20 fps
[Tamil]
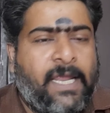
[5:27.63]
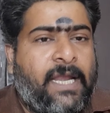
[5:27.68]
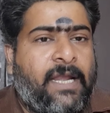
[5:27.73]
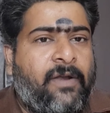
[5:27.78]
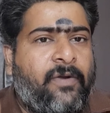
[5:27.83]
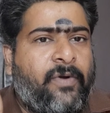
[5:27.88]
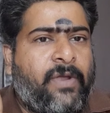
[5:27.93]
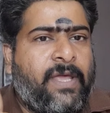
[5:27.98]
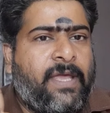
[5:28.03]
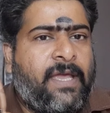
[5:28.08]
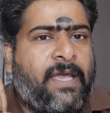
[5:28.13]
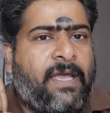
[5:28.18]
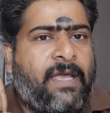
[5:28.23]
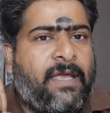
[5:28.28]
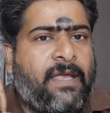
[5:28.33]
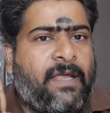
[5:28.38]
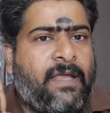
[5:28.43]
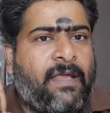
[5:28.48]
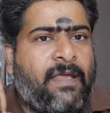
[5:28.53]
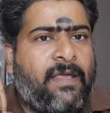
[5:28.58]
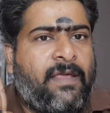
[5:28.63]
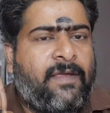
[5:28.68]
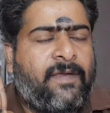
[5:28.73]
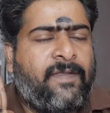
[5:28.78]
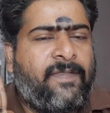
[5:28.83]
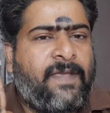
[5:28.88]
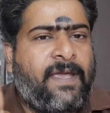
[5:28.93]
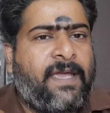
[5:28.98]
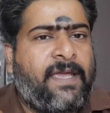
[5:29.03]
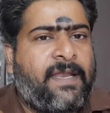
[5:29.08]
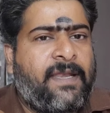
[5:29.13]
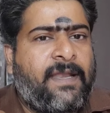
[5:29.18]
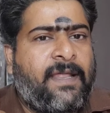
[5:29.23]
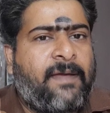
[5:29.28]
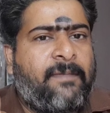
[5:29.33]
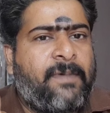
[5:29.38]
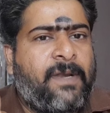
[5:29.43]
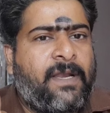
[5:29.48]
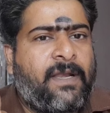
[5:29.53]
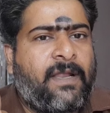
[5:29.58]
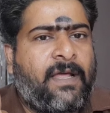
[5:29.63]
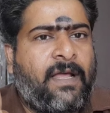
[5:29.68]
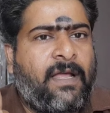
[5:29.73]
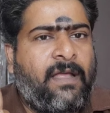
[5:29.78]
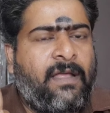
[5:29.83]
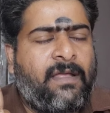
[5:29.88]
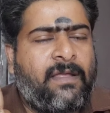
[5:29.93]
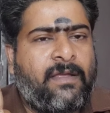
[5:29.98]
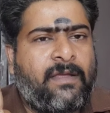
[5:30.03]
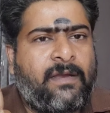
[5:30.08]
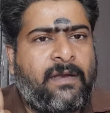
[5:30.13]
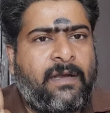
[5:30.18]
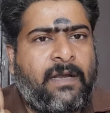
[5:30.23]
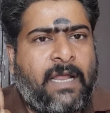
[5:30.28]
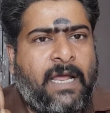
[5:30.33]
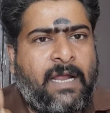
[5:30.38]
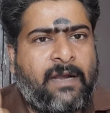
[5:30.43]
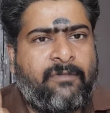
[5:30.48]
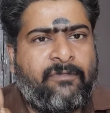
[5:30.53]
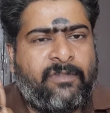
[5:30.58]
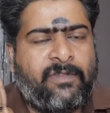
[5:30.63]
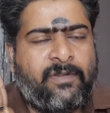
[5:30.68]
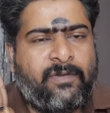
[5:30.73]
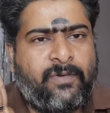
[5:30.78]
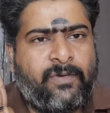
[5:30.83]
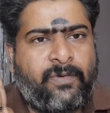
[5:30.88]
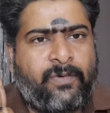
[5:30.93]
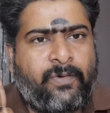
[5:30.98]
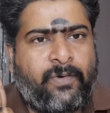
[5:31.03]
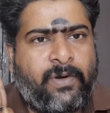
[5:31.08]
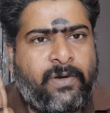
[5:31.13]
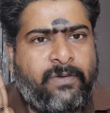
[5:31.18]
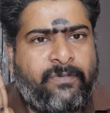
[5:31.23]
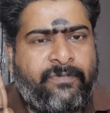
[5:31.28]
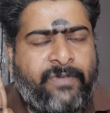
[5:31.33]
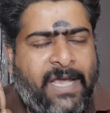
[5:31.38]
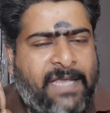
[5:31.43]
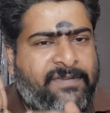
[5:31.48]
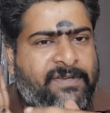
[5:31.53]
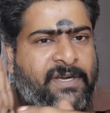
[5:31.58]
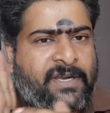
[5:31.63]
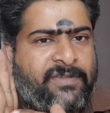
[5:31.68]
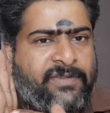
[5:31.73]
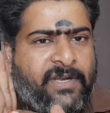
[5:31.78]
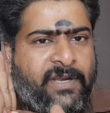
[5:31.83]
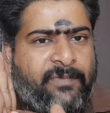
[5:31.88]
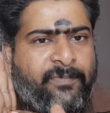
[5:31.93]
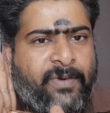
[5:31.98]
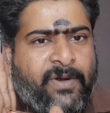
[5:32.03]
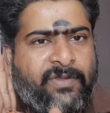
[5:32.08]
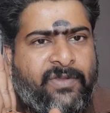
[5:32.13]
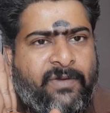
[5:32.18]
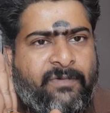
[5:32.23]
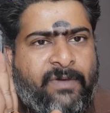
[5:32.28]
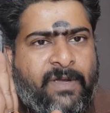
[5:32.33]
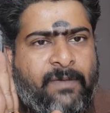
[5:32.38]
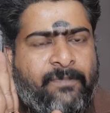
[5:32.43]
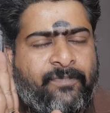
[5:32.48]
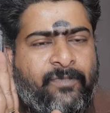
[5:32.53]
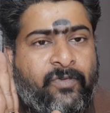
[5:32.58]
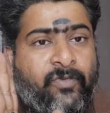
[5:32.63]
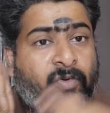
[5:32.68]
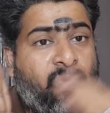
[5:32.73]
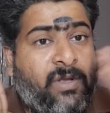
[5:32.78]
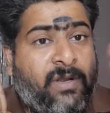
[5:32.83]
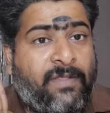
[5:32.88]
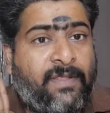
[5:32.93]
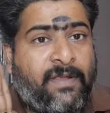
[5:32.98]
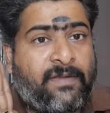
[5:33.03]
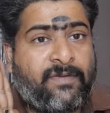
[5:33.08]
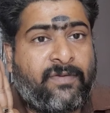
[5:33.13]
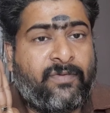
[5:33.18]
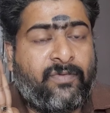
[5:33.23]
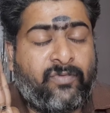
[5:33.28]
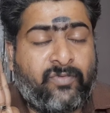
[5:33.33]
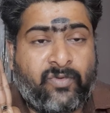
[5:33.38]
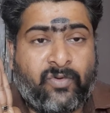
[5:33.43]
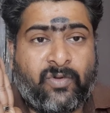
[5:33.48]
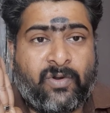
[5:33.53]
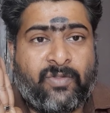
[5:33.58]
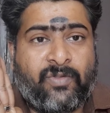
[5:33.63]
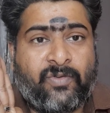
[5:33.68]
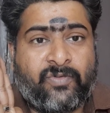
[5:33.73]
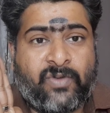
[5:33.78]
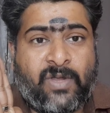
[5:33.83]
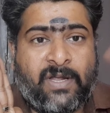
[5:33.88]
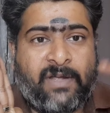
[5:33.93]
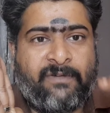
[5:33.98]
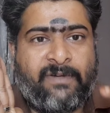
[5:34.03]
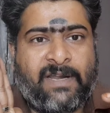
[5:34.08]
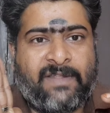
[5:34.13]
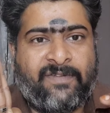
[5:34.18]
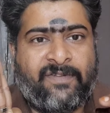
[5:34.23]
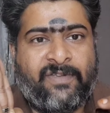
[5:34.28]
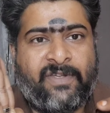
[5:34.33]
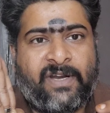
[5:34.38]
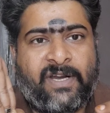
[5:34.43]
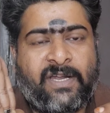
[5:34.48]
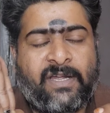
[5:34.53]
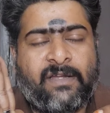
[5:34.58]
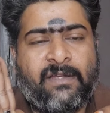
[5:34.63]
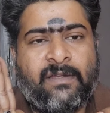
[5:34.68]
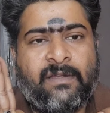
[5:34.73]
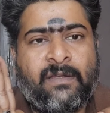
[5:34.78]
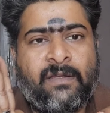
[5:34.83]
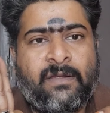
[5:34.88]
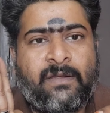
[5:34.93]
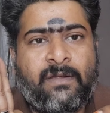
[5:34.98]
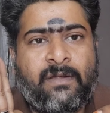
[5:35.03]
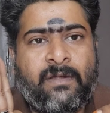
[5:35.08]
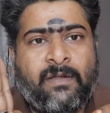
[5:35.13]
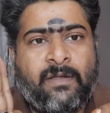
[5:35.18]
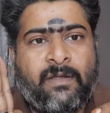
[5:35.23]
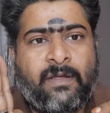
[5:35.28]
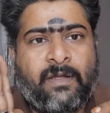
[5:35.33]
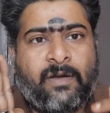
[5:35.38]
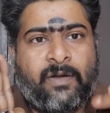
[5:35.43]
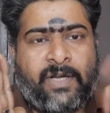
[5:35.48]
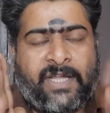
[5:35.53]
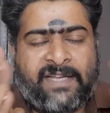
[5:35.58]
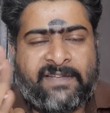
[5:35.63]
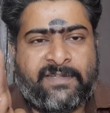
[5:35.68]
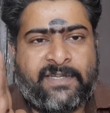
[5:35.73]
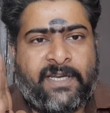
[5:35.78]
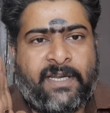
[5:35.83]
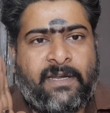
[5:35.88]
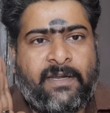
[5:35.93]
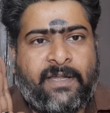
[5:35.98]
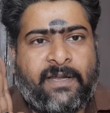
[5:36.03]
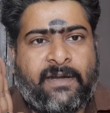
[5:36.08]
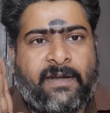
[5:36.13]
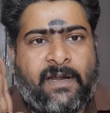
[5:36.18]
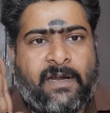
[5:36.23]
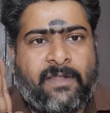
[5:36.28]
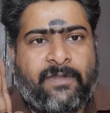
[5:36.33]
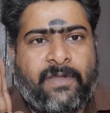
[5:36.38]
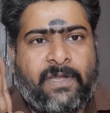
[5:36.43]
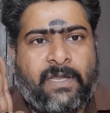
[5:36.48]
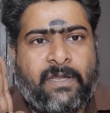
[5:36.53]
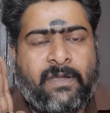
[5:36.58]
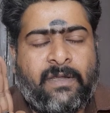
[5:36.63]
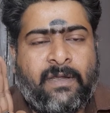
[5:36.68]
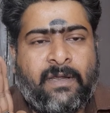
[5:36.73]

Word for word: என்னுடைய இதே என்ன அப்படின்னா நான் வந்து ஒரு ஃபேஷன் டிசைனிங் படித்தவன் சுக்கரதாசு சுக்கரதோஷம் அங்கே வேலை செஞ்சுருக்கு டெக்ஸ்டைல் டெக்னாலஜி